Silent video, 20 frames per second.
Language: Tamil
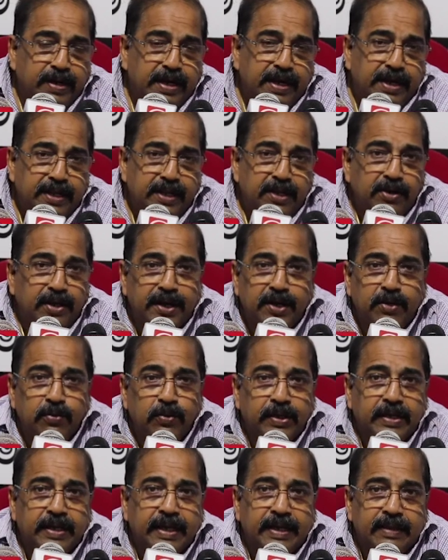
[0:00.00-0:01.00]
பாணியிலான
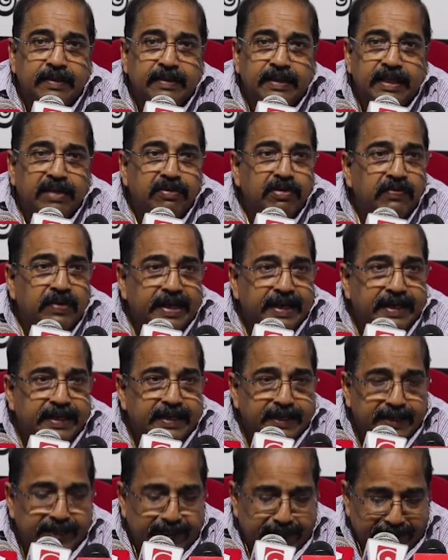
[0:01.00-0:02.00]
ஒரு கருத்தை அவர்
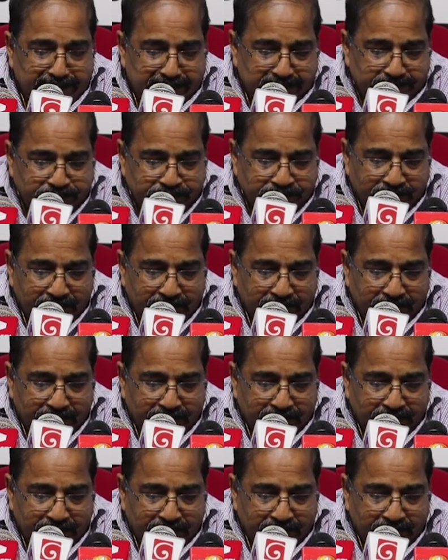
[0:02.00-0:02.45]
வெளியிட்டிருக்கின்றார்